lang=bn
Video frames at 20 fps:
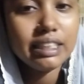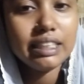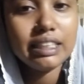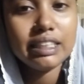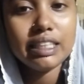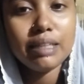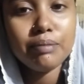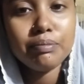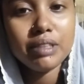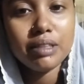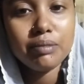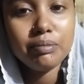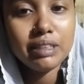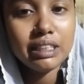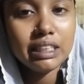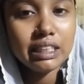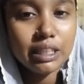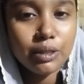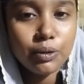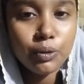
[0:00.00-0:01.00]
যেটা আপনার
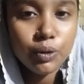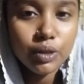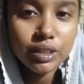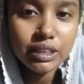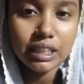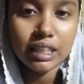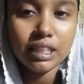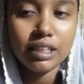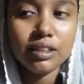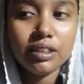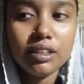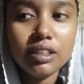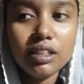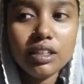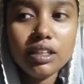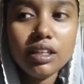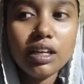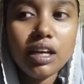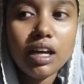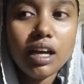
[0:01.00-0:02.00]
মিস্টেক হয়ে যায়
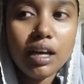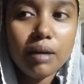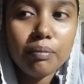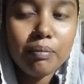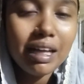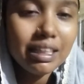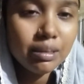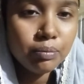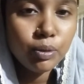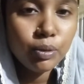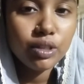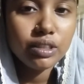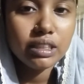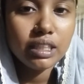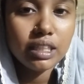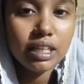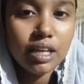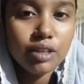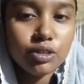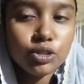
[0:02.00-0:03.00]
বাদ পড়ে
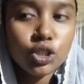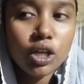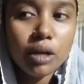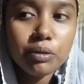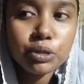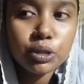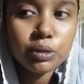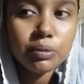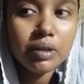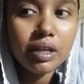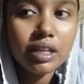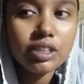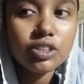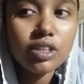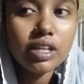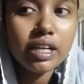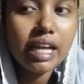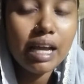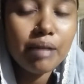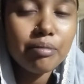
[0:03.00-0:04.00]
যায় কারণ সবসময়
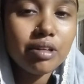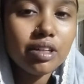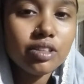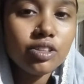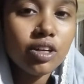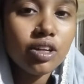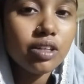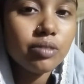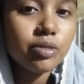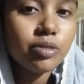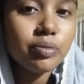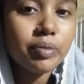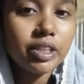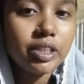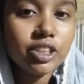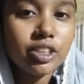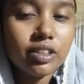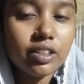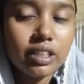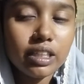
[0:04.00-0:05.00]
আসলে ক্যামেরা ধরার মন
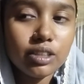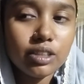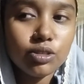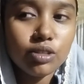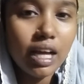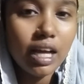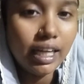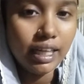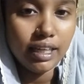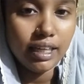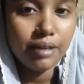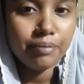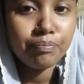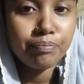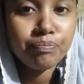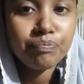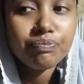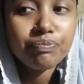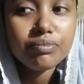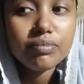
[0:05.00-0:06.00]
মানসিকতা কিন্তু থাকে না
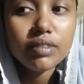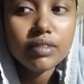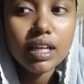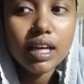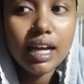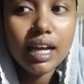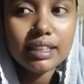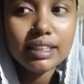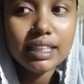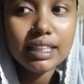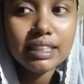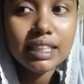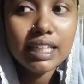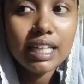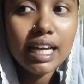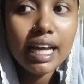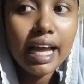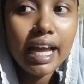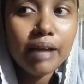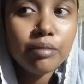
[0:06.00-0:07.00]
আর
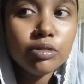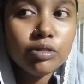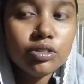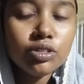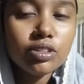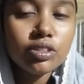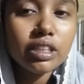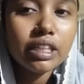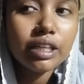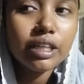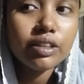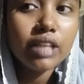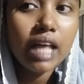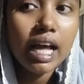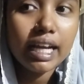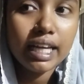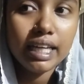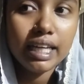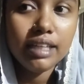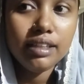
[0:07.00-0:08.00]
তাছাড়া এমন যদি কেউ
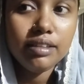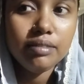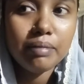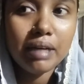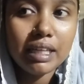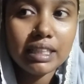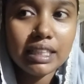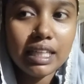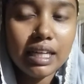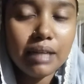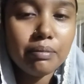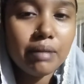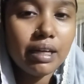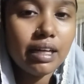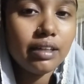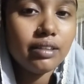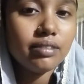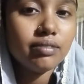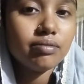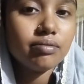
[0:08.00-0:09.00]
থাকে বাসায় বা
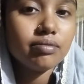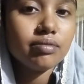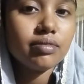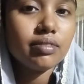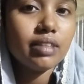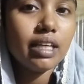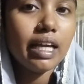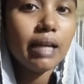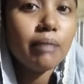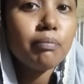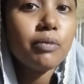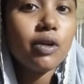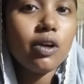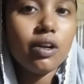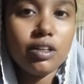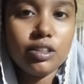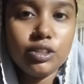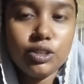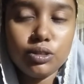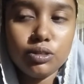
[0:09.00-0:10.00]
হেল্প
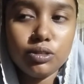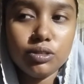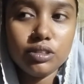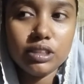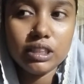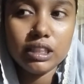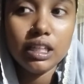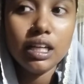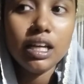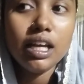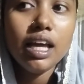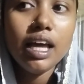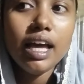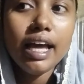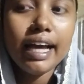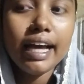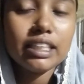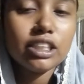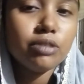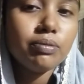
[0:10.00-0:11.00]
করার জন্য যে
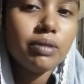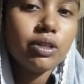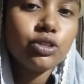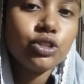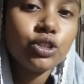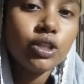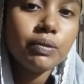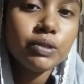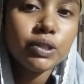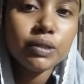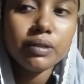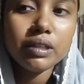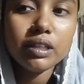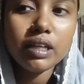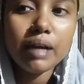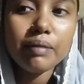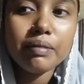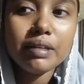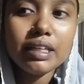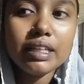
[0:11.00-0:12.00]
একজন মানুষ সবসময়
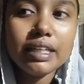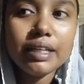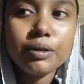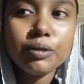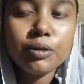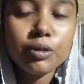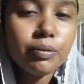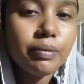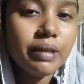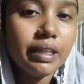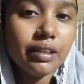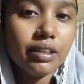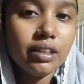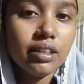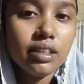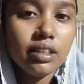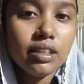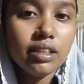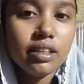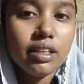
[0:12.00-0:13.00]
ক্যামেরা নিয়ে ঘুরবে
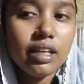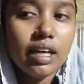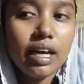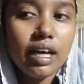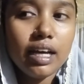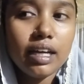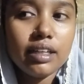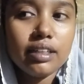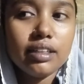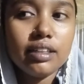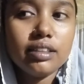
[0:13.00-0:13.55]
আর